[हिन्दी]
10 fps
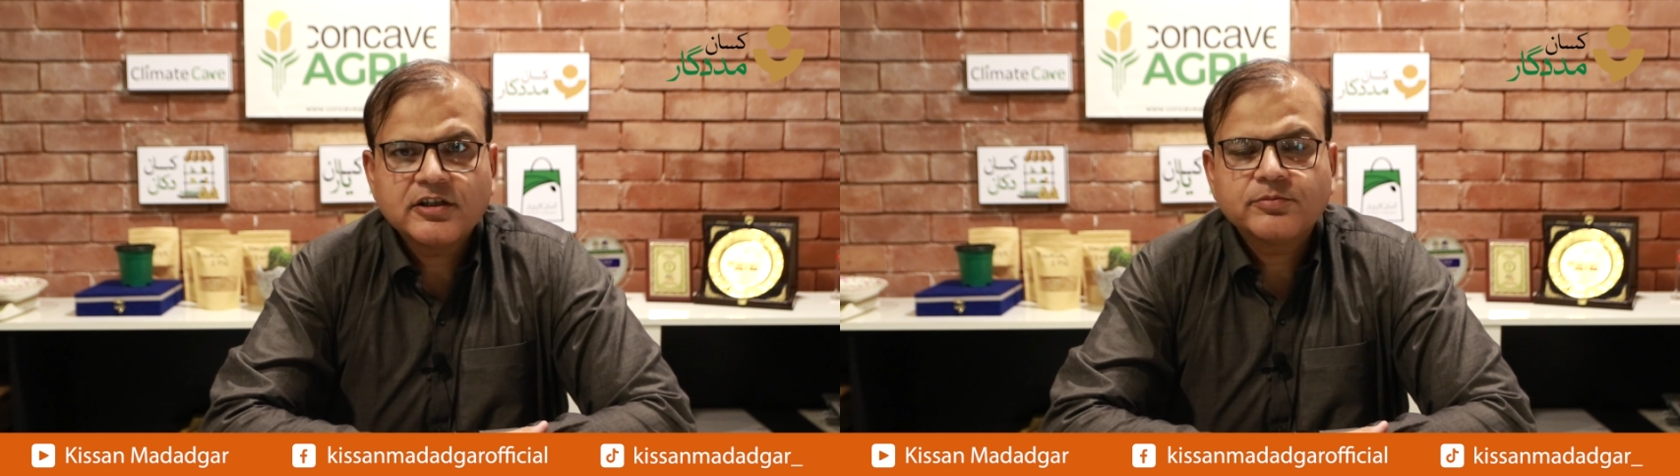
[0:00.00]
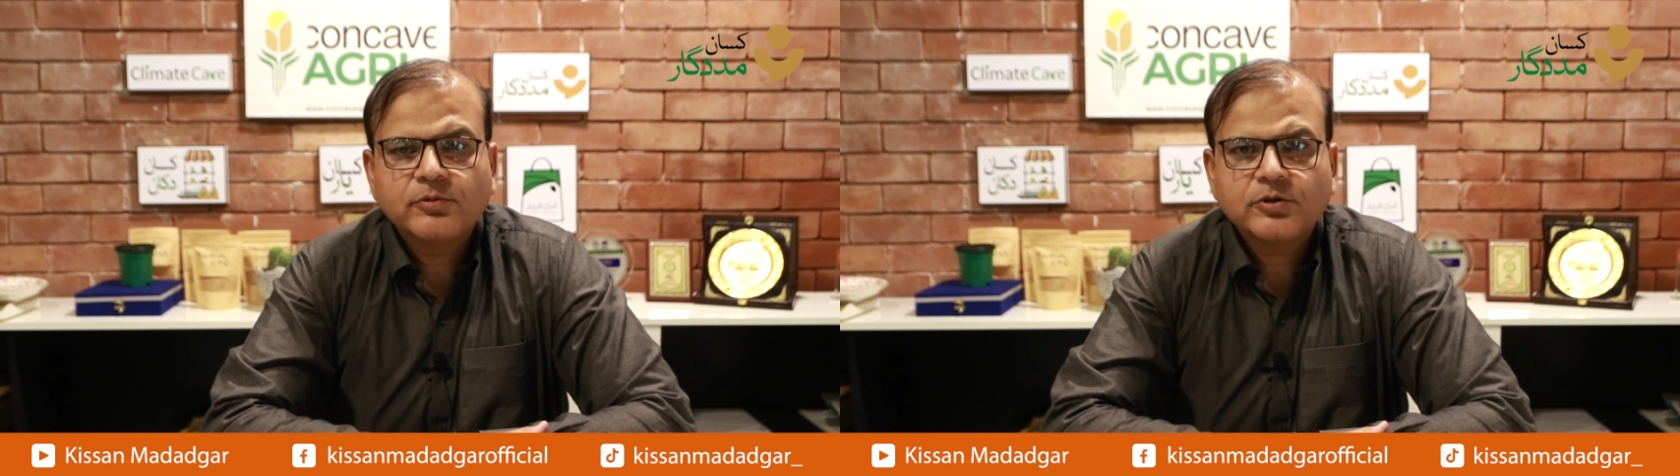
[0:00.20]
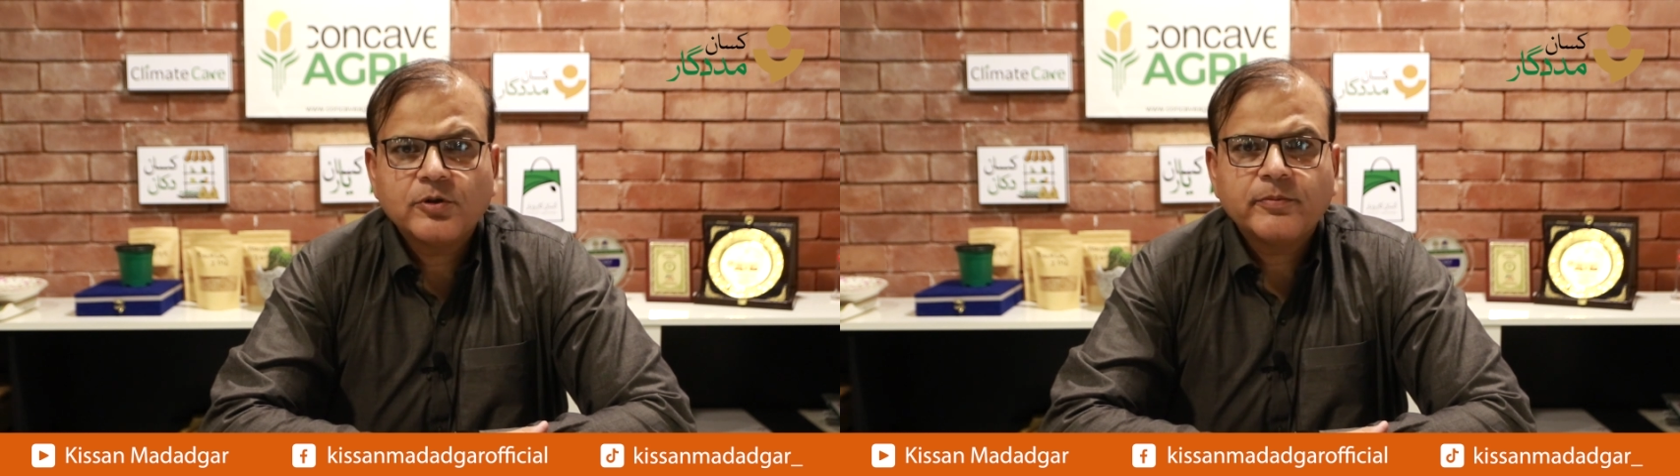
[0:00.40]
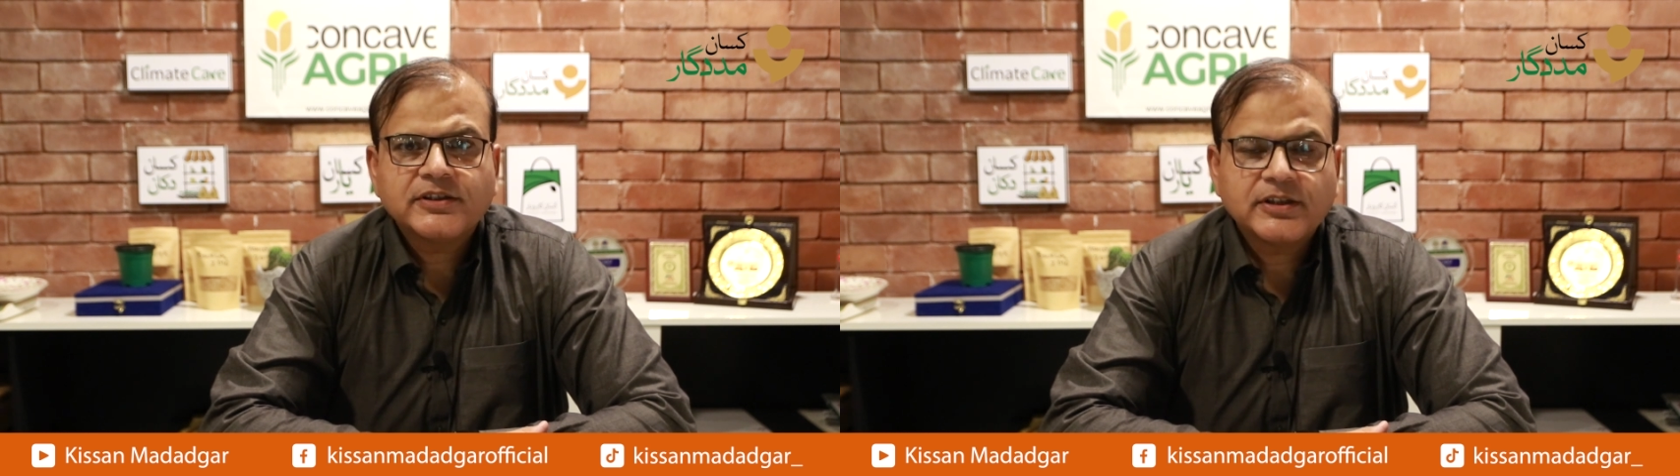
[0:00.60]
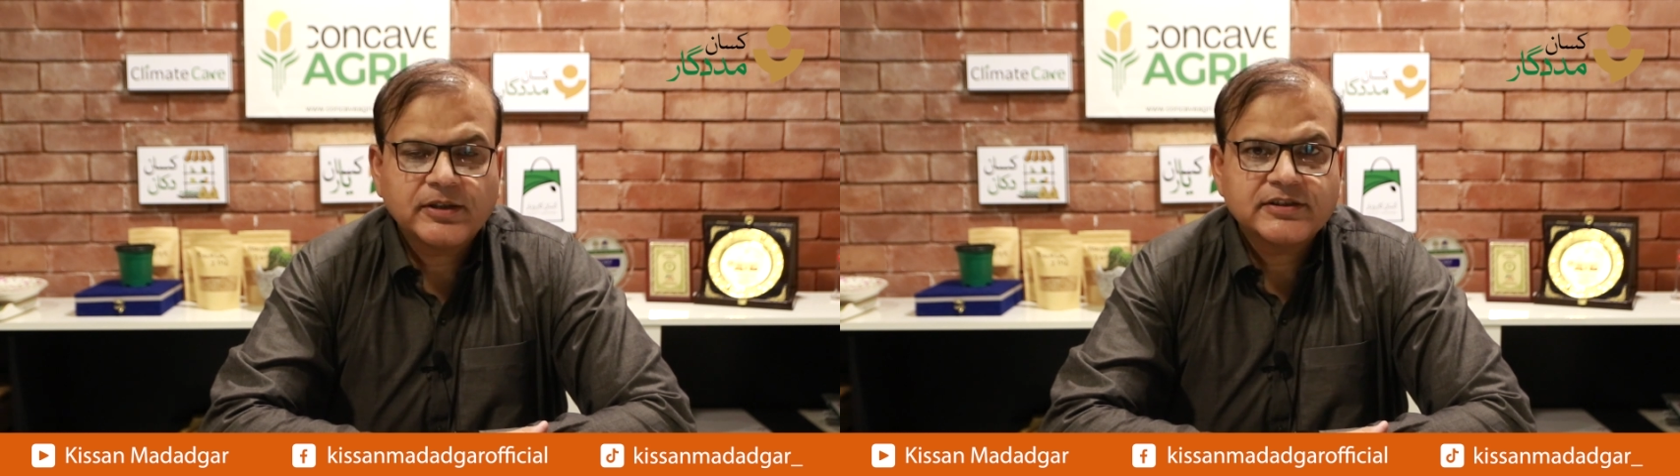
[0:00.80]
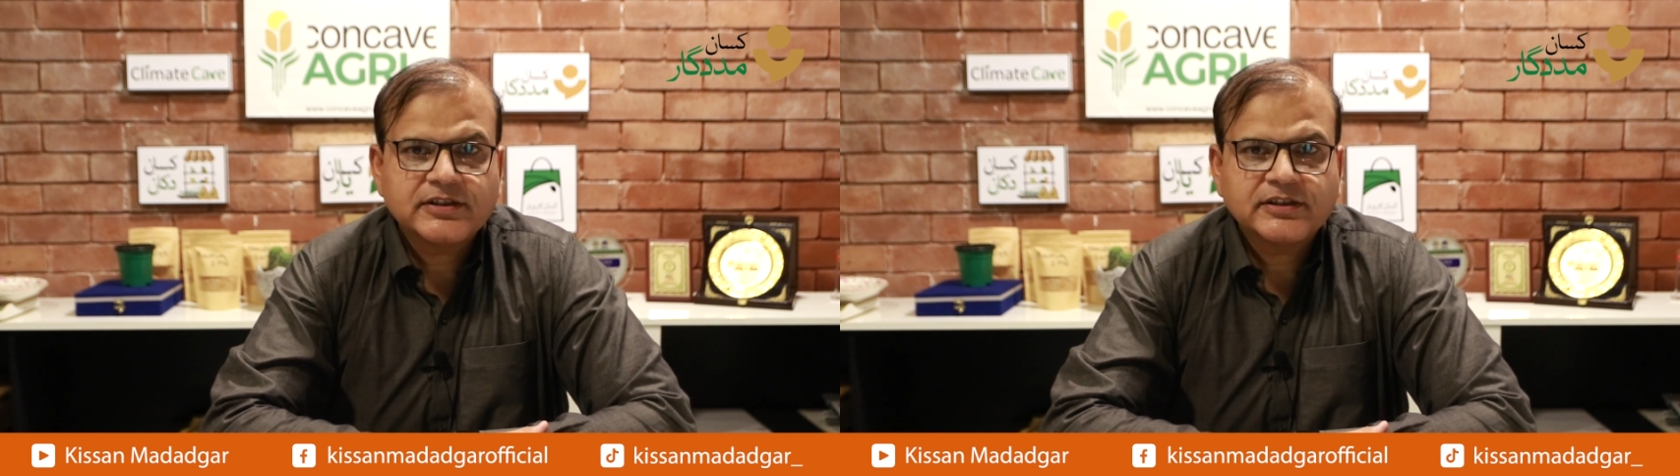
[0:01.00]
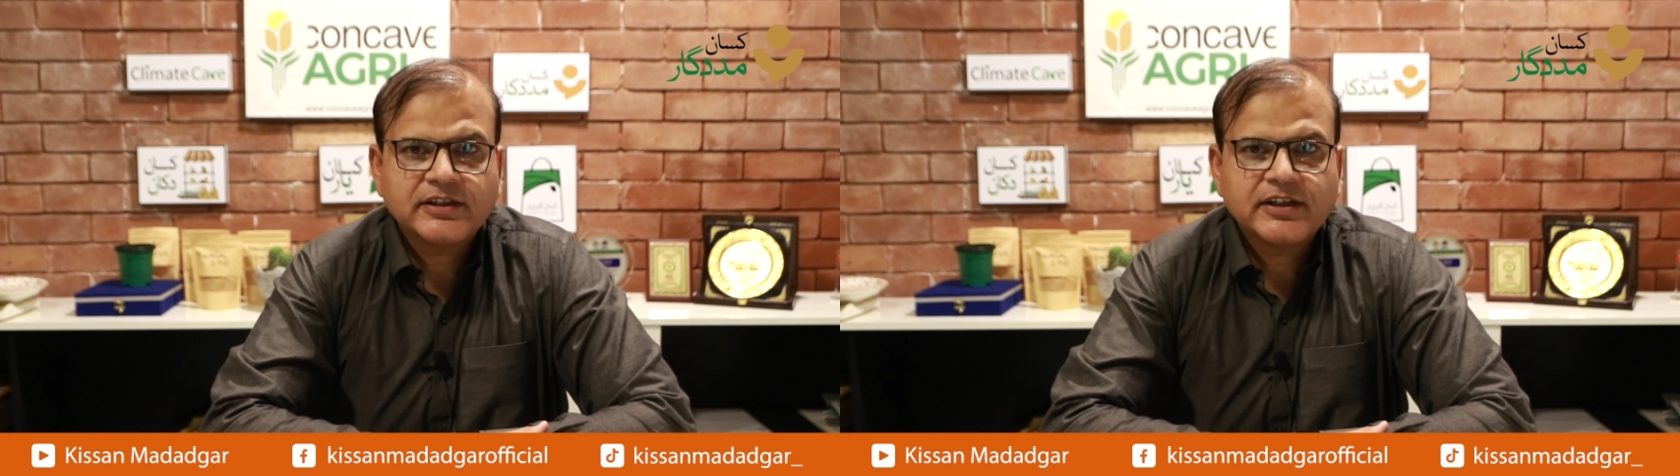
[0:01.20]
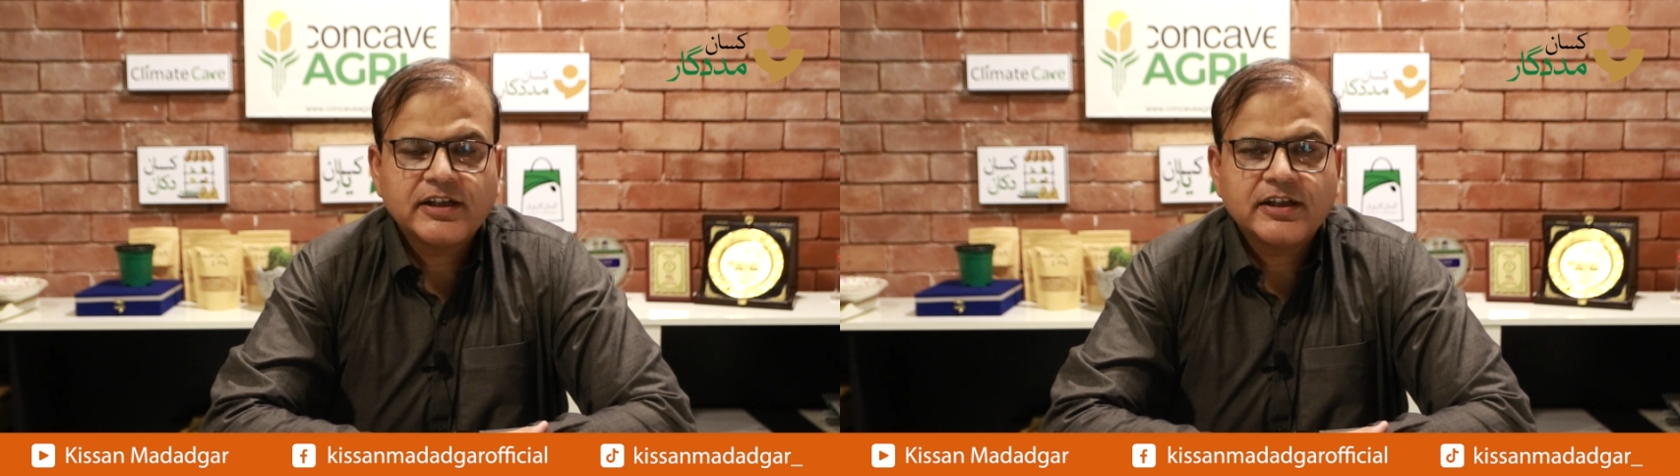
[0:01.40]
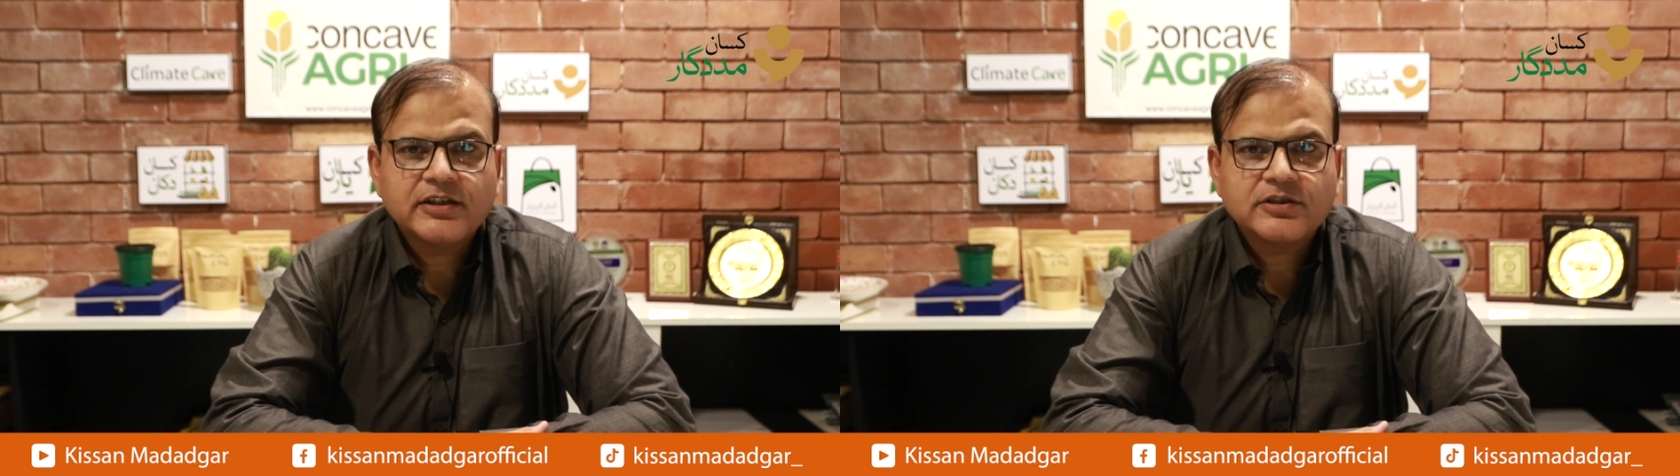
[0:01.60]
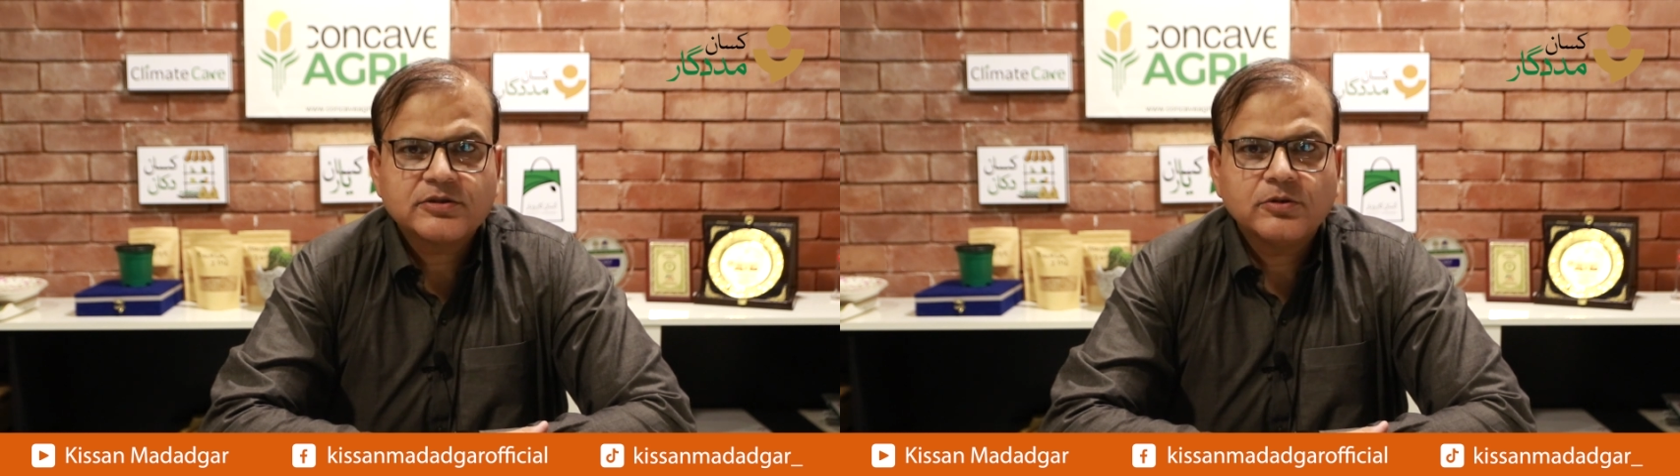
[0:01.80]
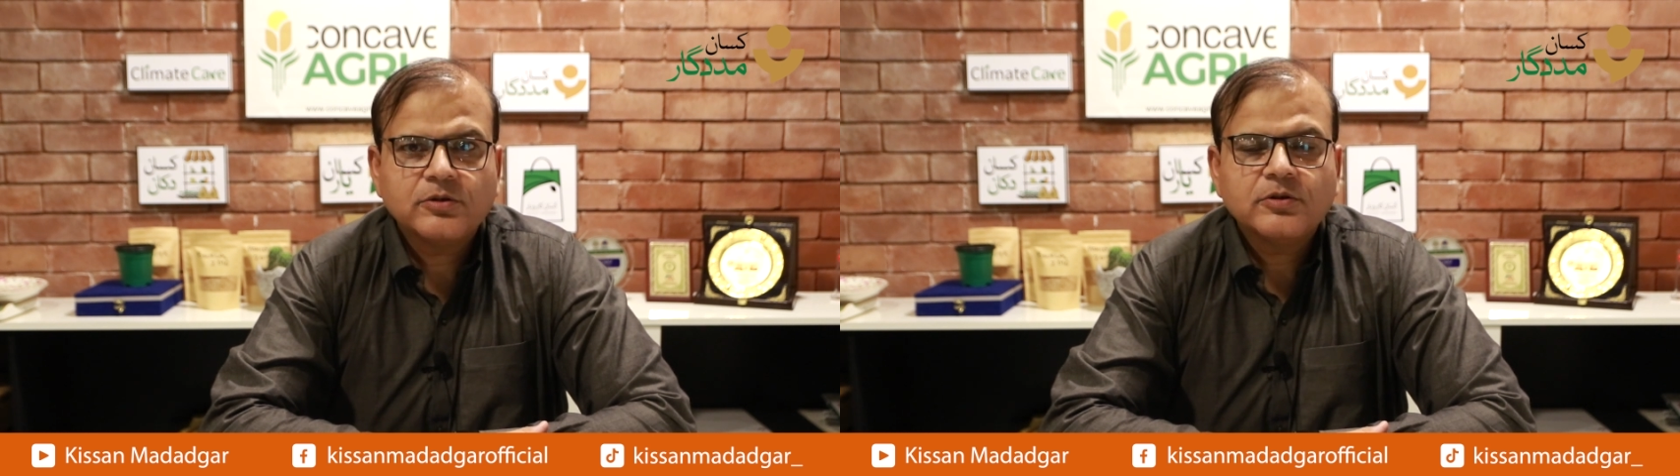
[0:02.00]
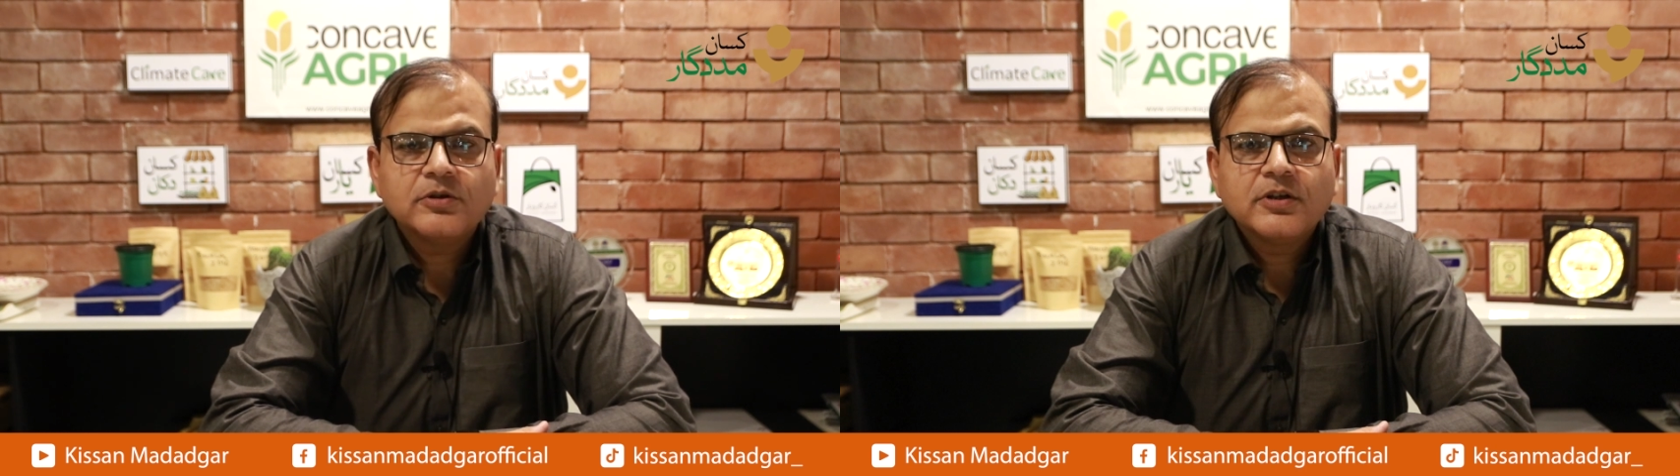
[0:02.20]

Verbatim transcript: इस मुल्क को बेहतर कर सकते हैं इसको